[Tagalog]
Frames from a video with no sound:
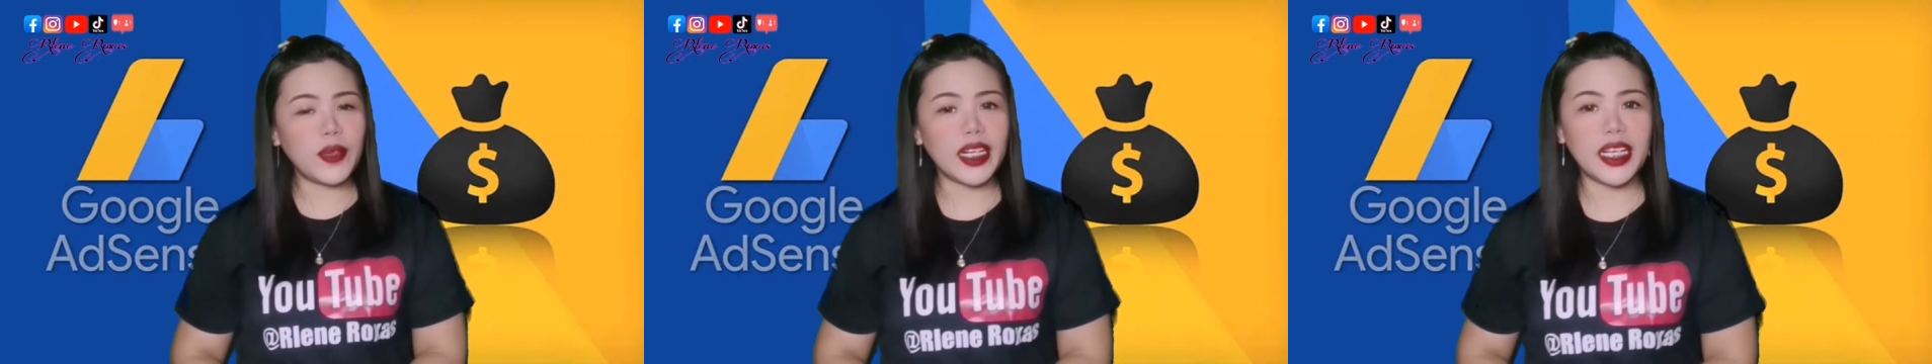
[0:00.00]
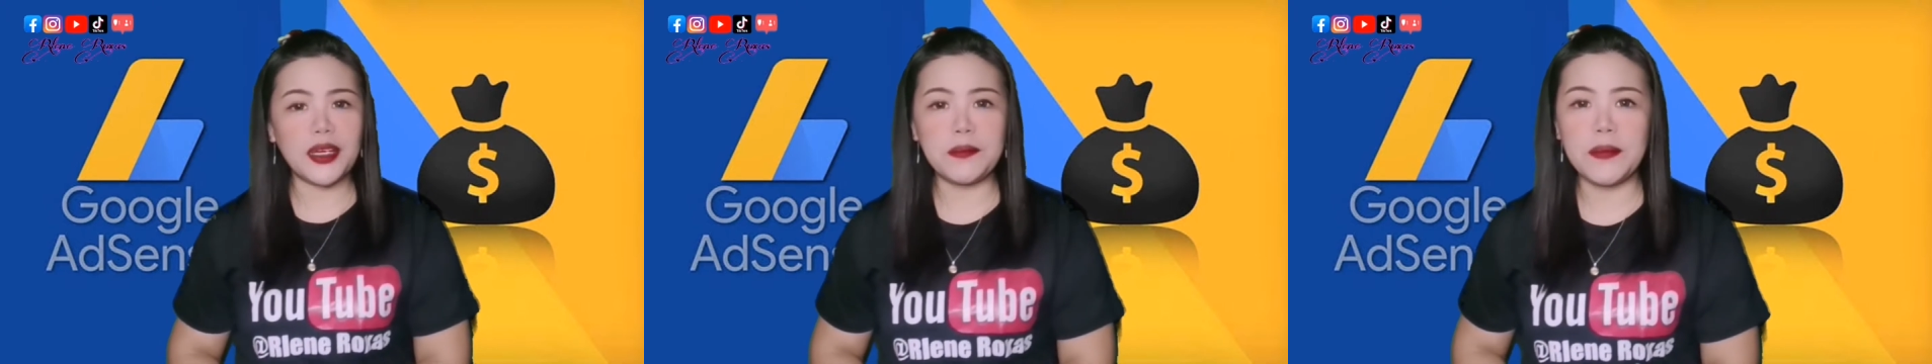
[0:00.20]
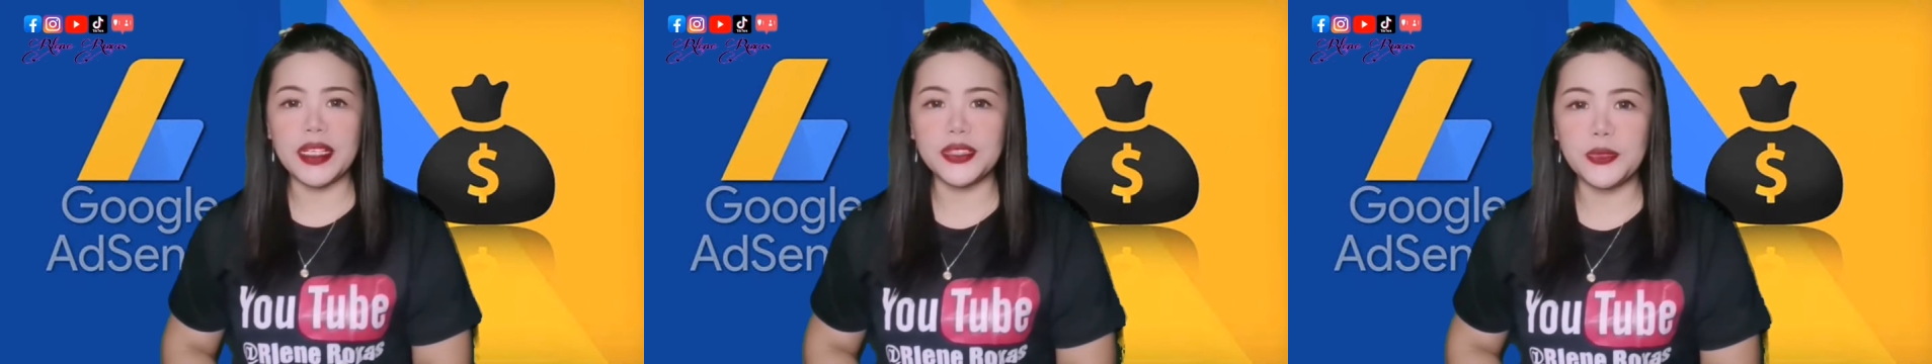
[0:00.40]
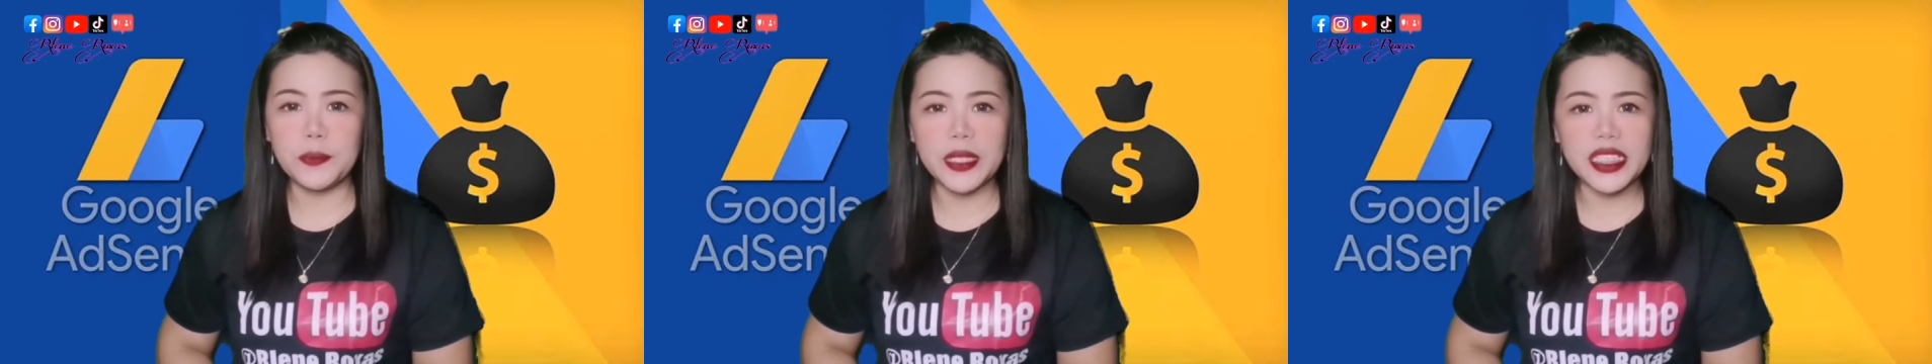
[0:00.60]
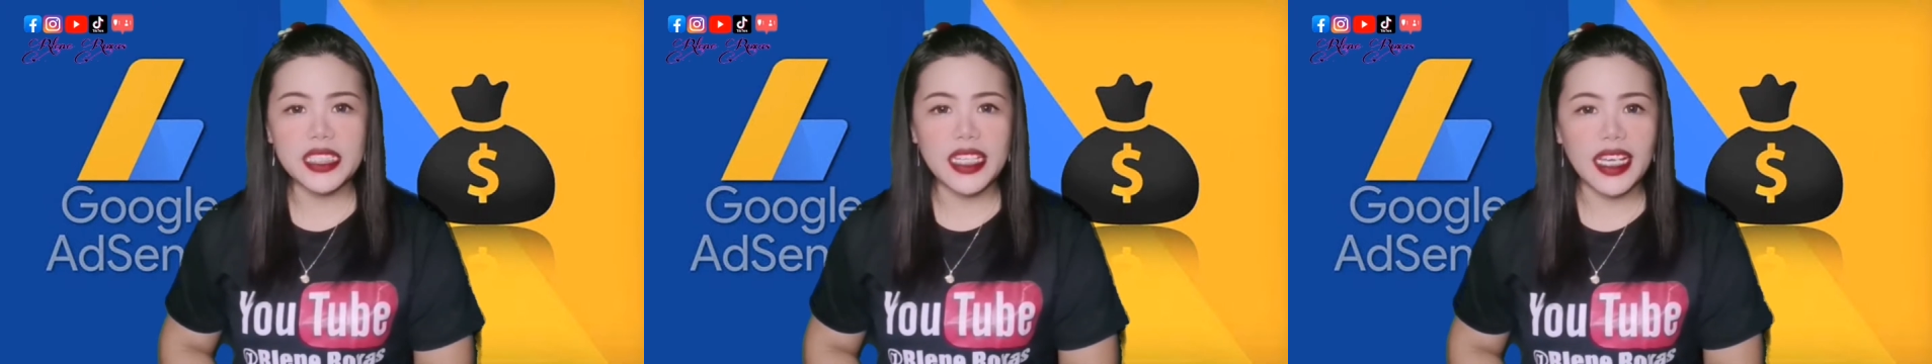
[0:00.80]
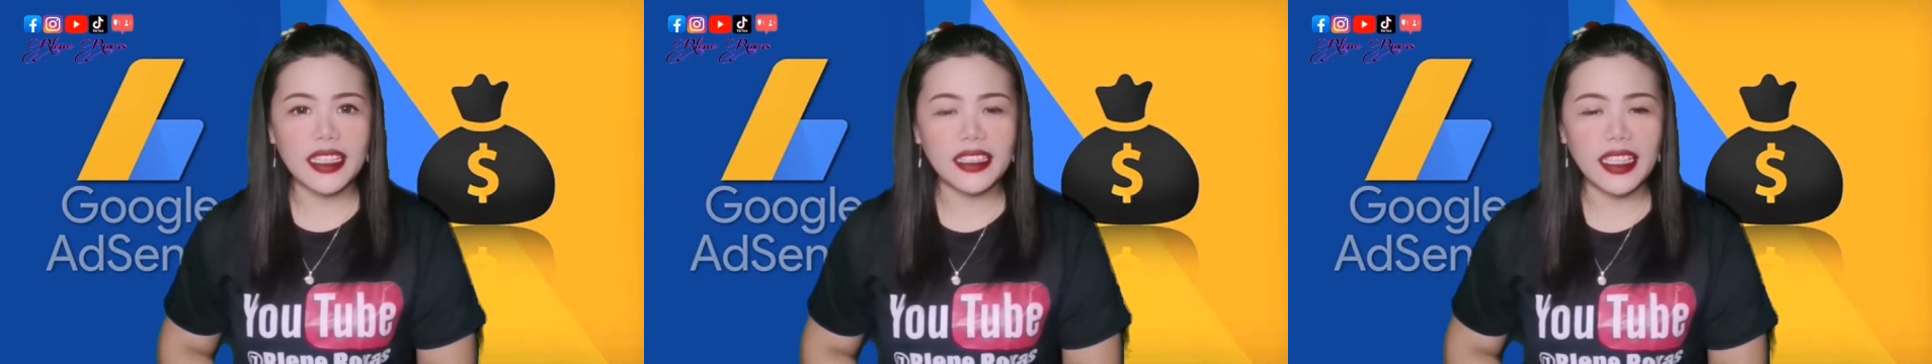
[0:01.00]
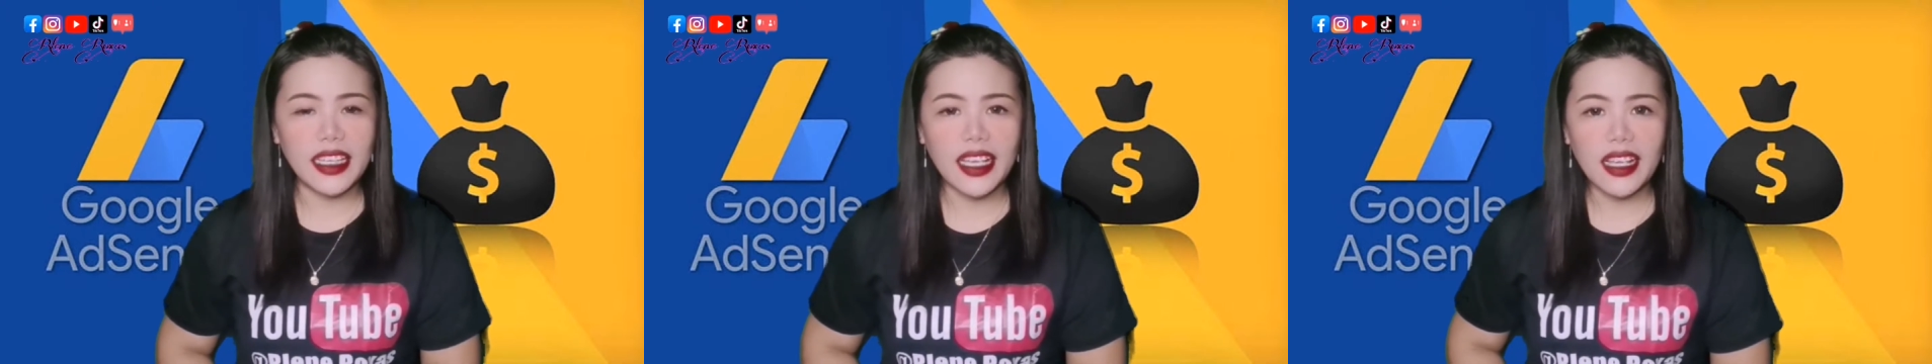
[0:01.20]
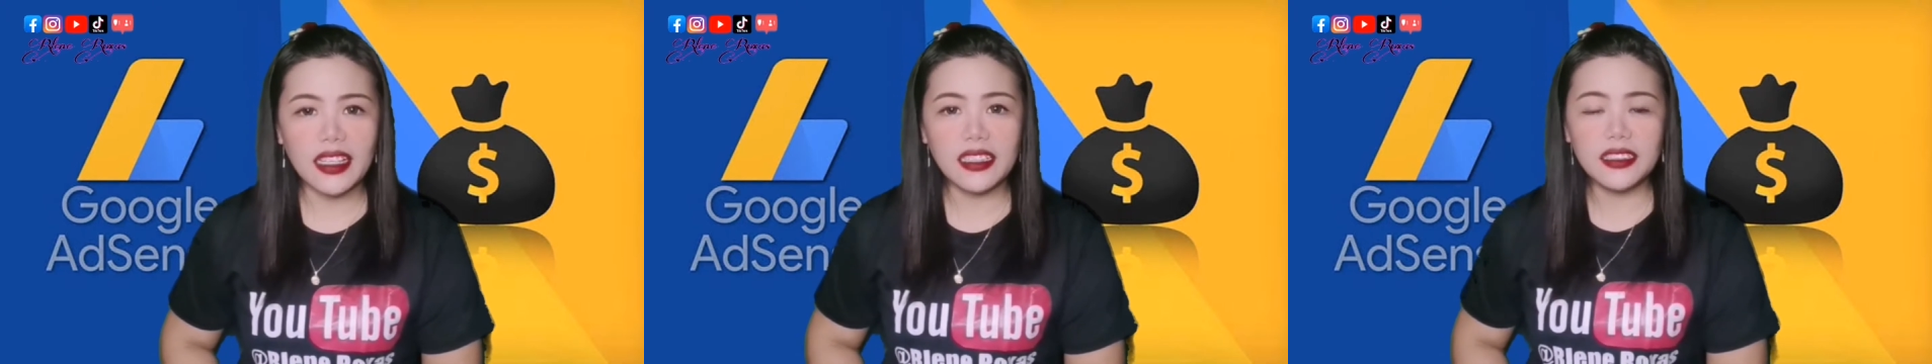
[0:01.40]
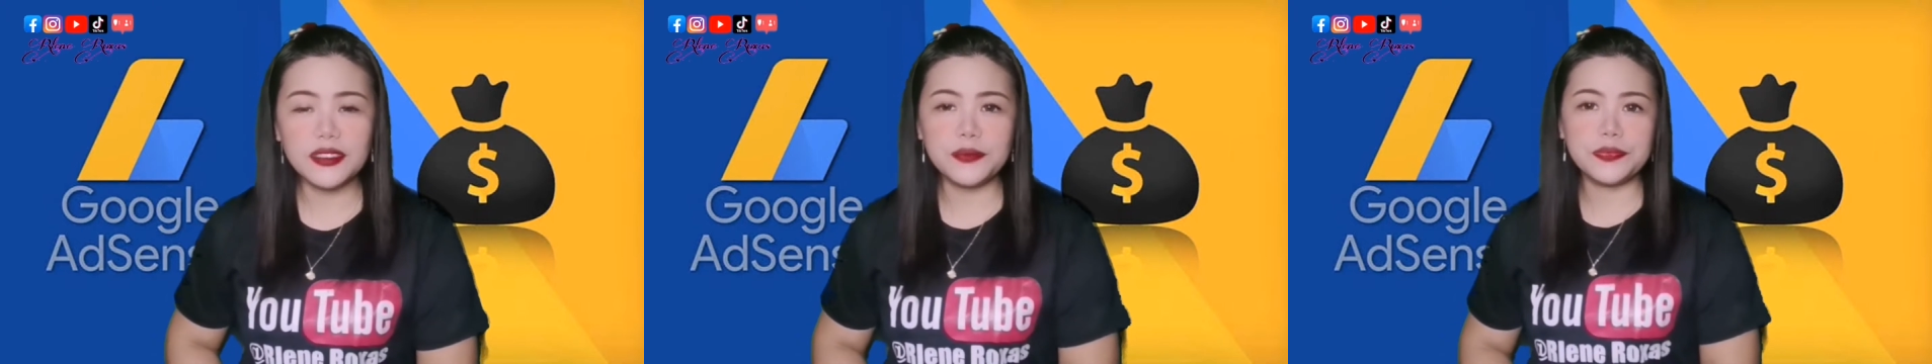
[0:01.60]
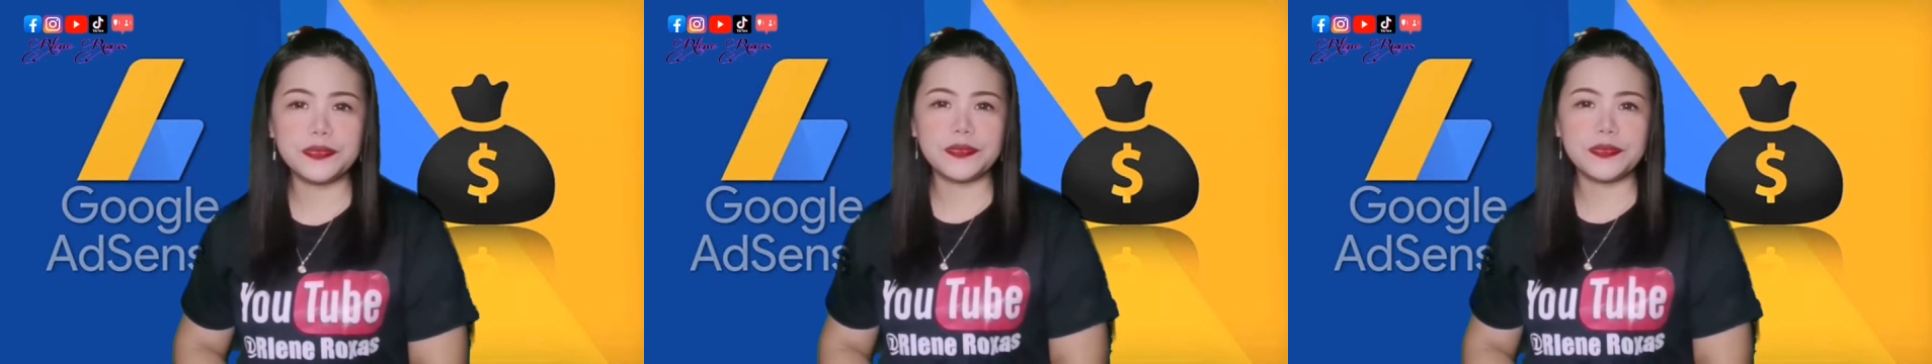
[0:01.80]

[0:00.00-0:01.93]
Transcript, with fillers: welcome back to my channel.